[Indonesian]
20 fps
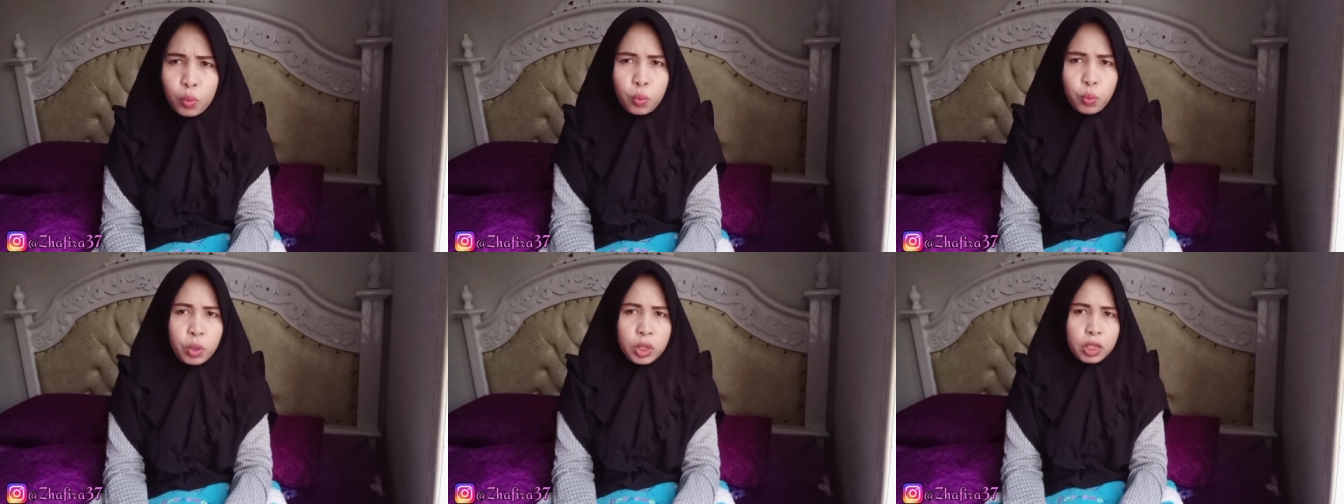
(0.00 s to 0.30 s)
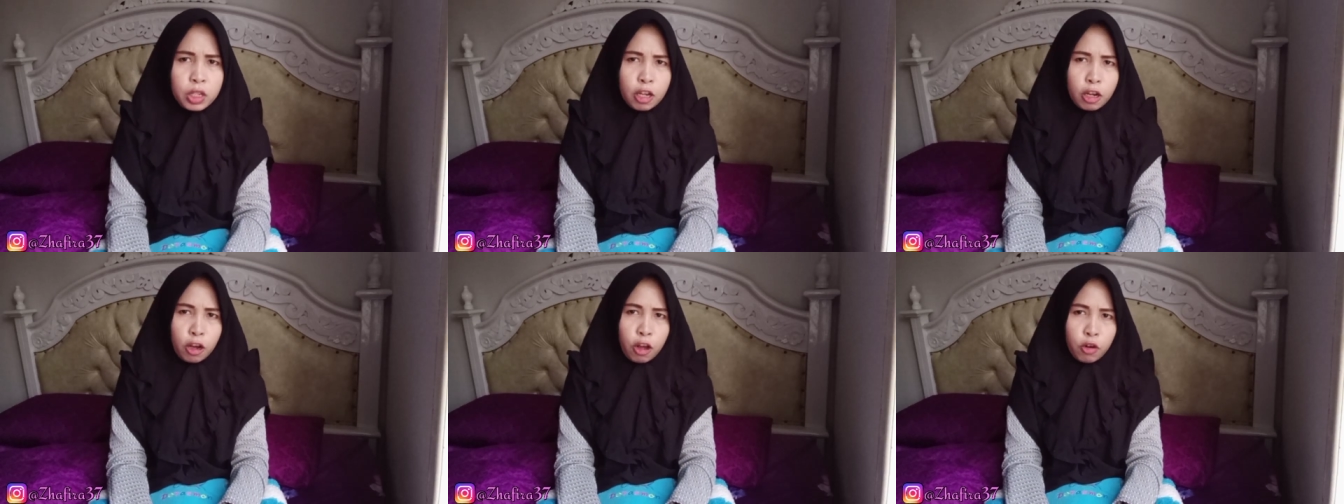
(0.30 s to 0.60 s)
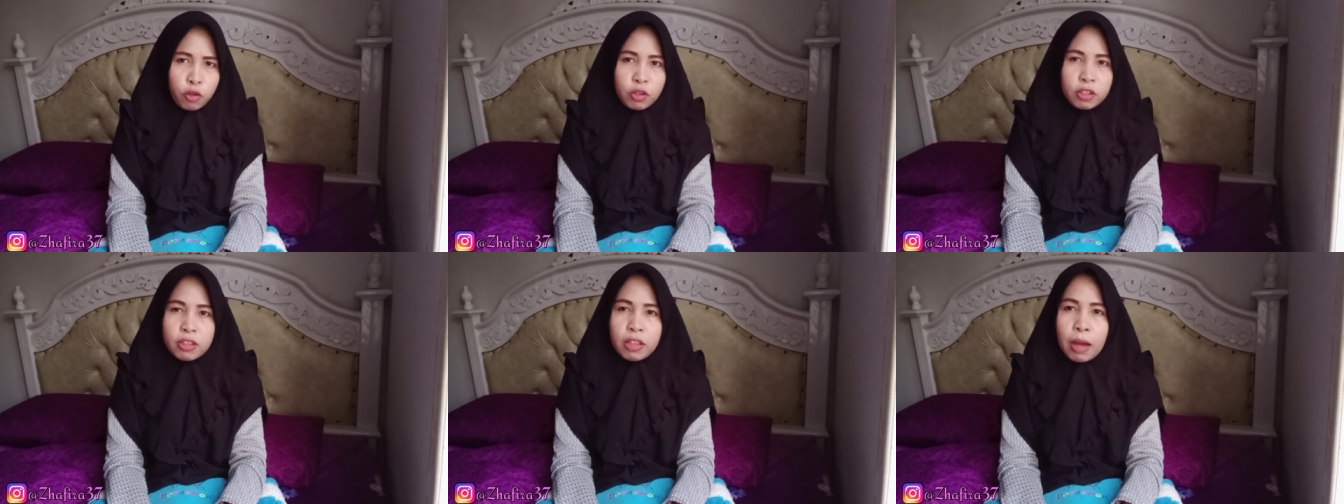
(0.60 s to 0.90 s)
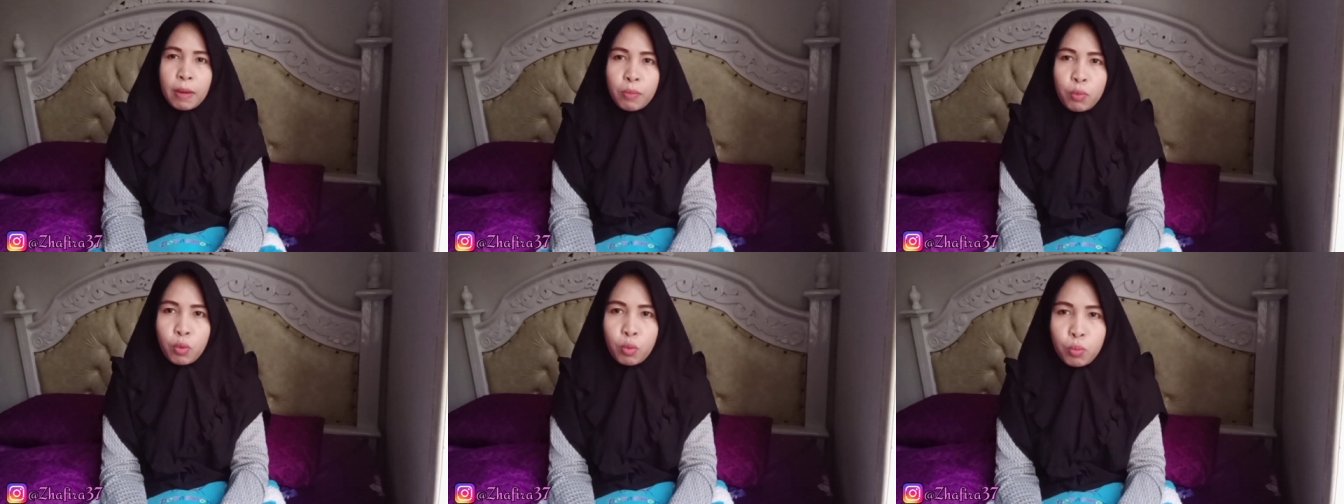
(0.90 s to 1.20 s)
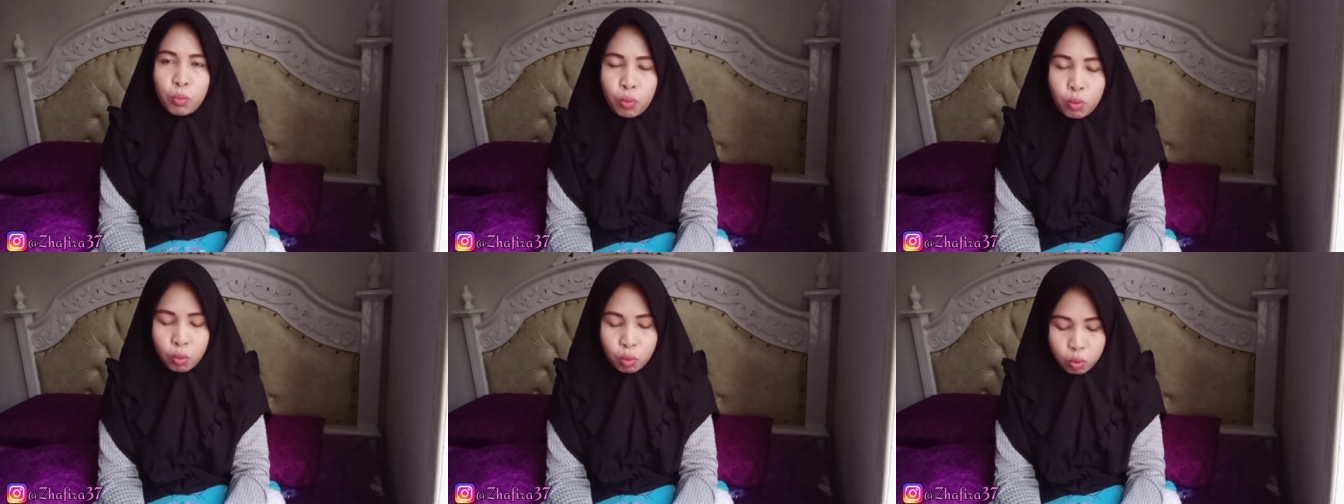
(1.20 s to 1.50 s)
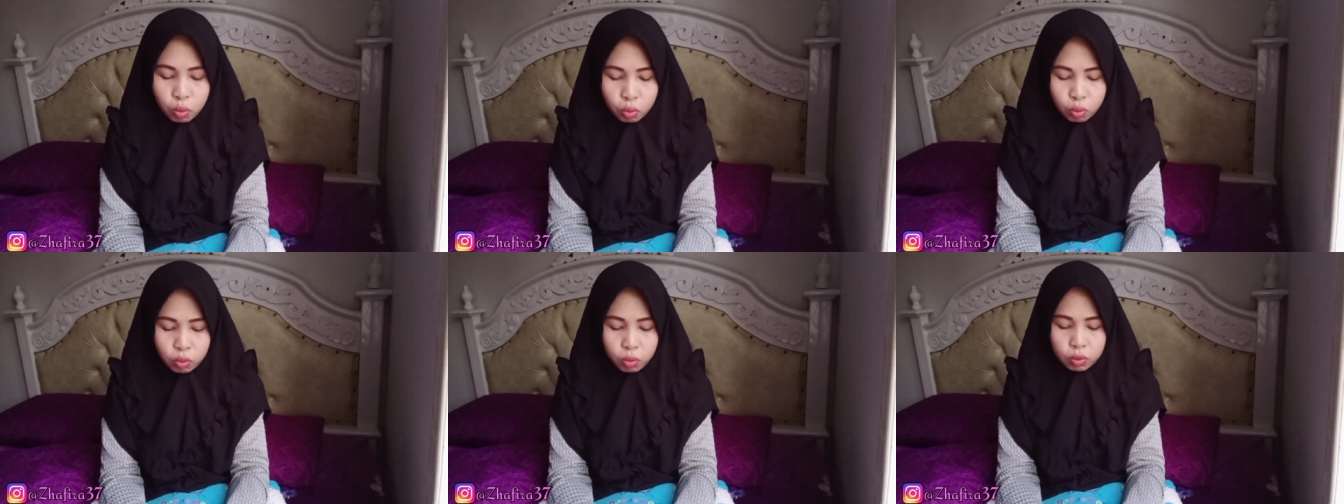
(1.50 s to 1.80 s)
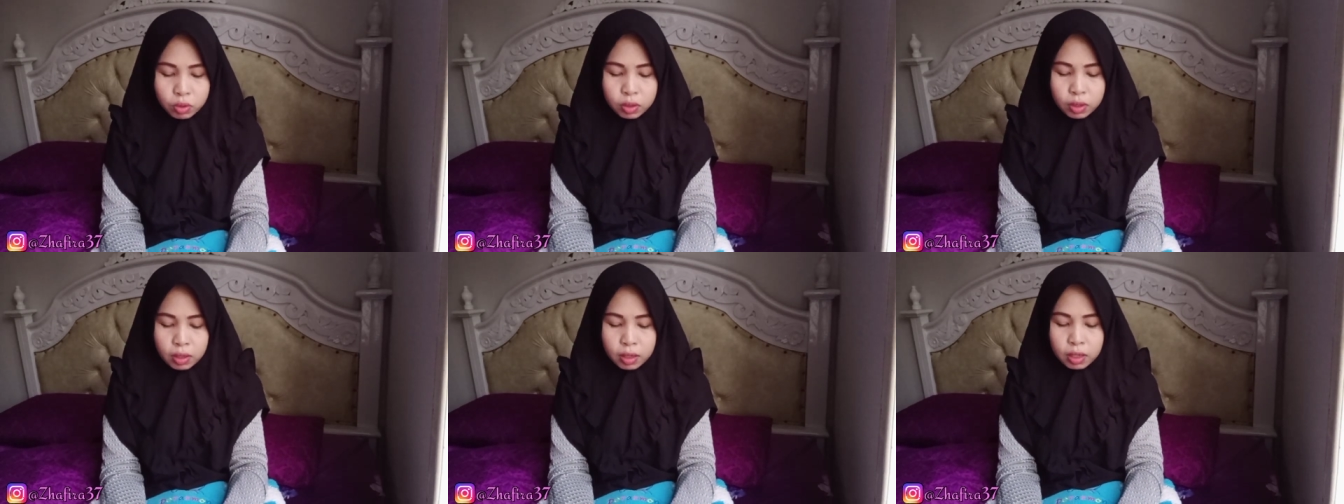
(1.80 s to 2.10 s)
duitnya kalau ditabung bu ya
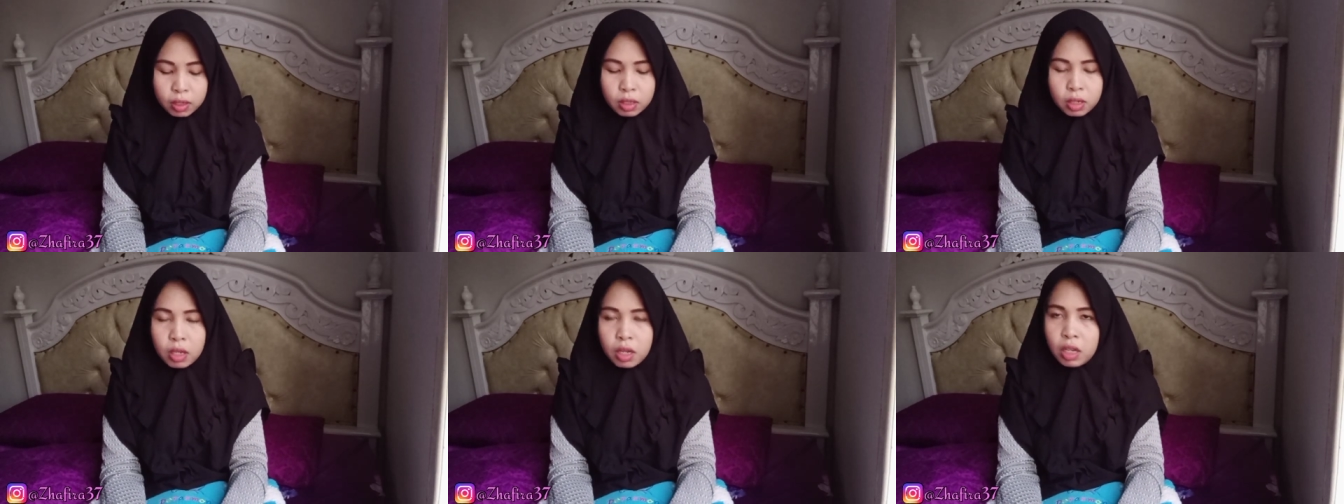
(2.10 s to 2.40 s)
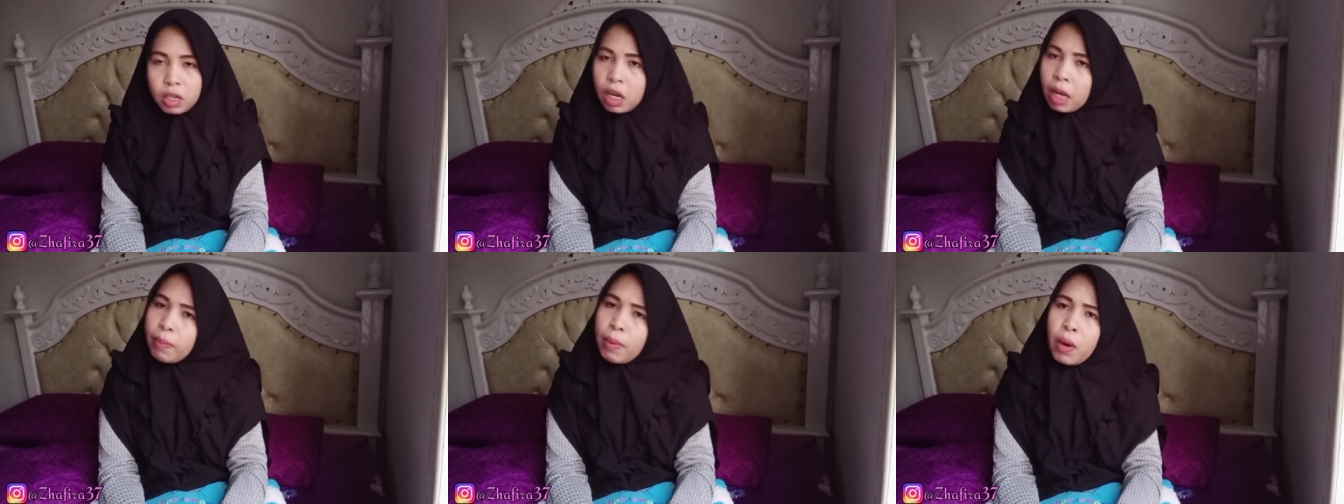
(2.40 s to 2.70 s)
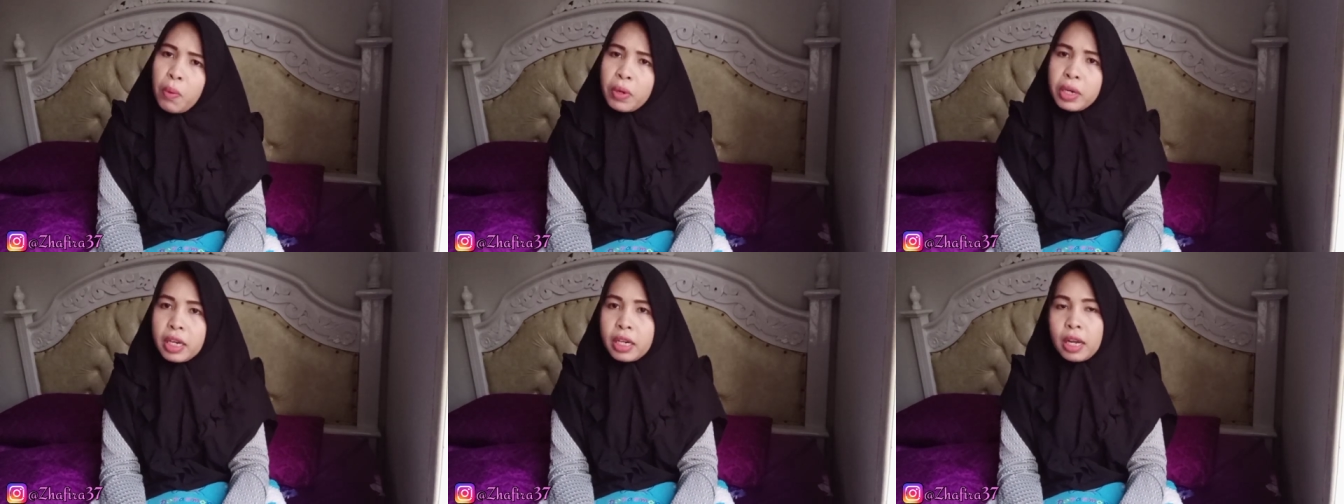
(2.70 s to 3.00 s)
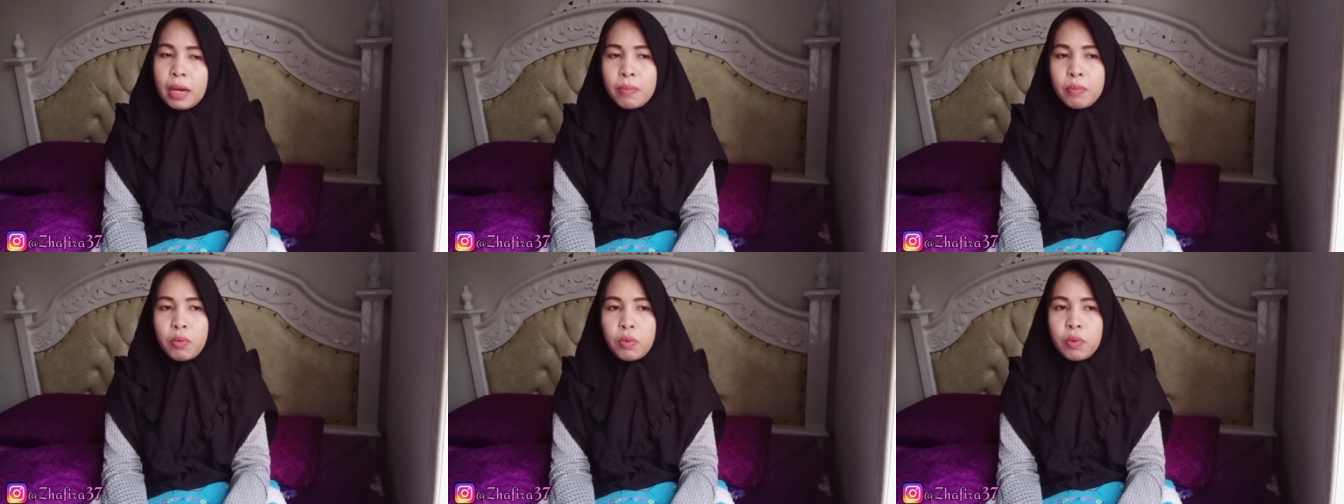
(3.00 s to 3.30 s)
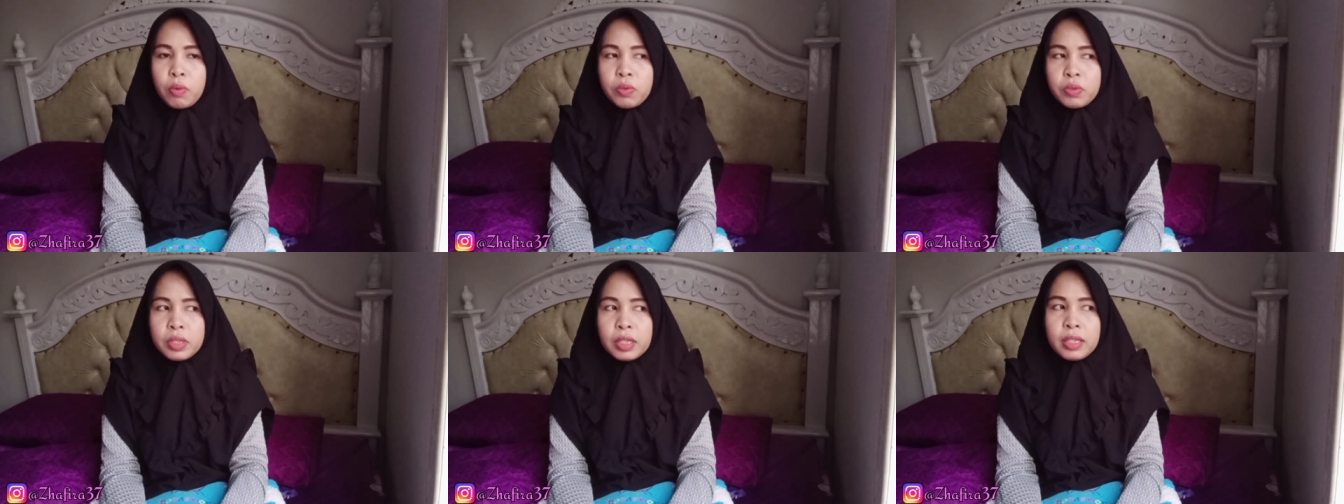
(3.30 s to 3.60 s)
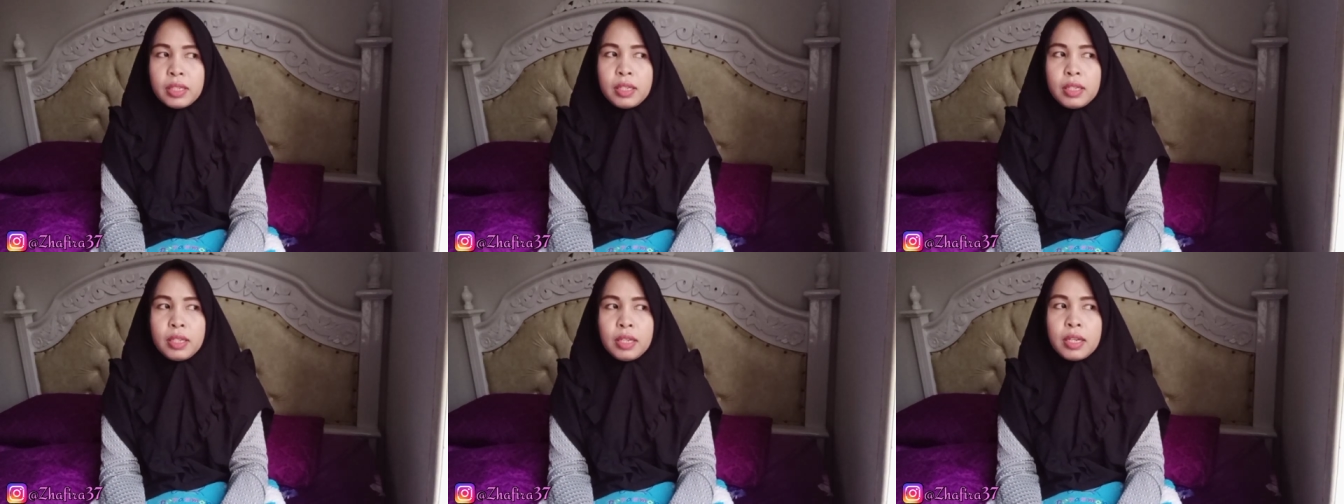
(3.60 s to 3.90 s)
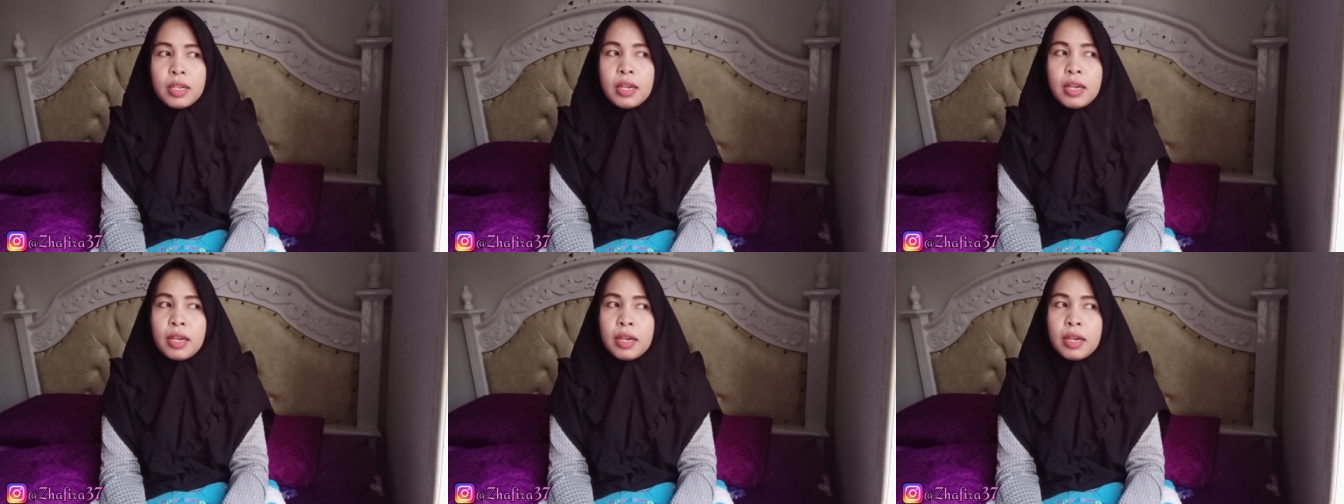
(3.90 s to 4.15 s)
gitu kan nggak mau adik nabung jadi